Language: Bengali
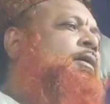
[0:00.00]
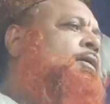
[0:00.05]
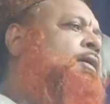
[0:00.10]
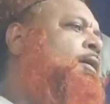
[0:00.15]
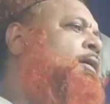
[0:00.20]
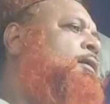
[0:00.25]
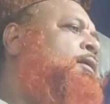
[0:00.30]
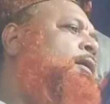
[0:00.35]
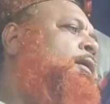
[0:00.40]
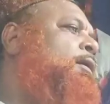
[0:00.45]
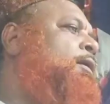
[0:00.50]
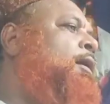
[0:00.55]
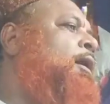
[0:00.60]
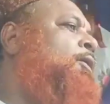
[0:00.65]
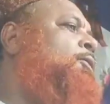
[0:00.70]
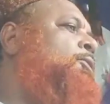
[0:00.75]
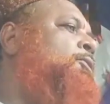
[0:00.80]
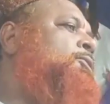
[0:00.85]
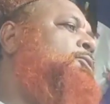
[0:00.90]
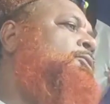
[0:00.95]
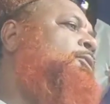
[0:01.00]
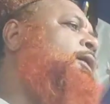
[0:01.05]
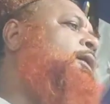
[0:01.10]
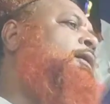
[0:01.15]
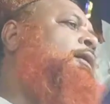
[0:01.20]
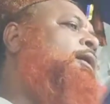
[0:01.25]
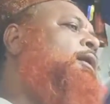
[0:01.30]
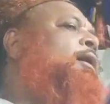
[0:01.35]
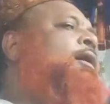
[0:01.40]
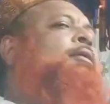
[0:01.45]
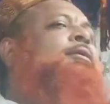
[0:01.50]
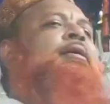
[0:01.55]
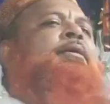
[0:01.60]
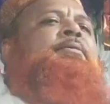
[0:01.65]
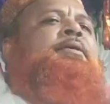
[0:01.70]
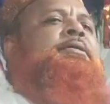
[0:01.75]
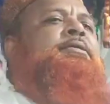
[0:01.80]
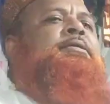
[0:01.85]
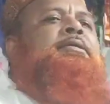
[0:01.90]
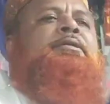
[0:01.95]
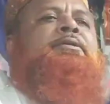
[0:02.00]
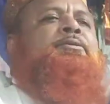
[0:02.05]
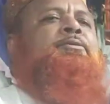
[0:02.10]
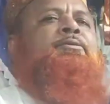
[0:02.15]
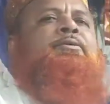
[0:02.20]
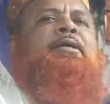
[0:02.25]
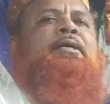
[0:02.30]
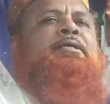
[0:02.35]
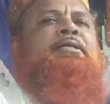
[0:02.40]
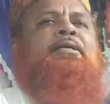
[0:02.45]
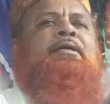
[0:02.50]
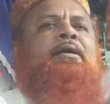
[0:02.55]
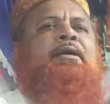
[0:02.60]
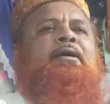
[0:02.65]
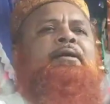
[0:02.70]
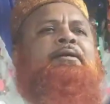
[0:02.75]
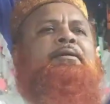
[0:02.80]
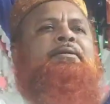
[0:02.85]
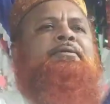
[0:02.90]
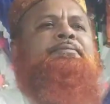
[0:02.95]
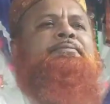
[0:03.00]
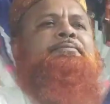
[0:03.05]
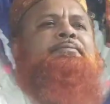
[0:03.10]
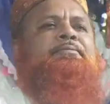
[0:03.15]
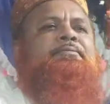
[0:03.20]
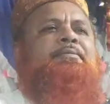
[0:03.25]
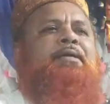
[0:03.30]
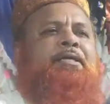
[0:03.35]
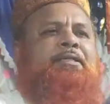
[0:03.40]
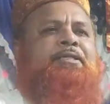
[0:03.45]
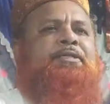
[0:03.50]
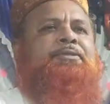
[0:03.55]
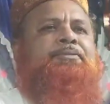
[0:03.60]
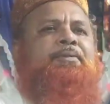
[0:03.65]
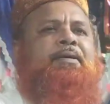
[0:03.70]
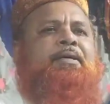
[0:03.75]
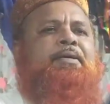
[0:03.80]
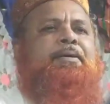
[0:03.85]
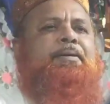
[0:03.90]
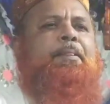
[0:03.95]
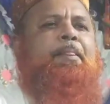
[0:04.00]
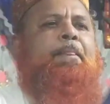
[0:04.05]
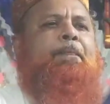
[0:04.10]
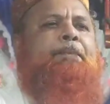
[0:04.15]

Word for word: খালাকাল্লাহ সোয়ার আলাদামা সিত্তুনা জিরান হাদিস পাক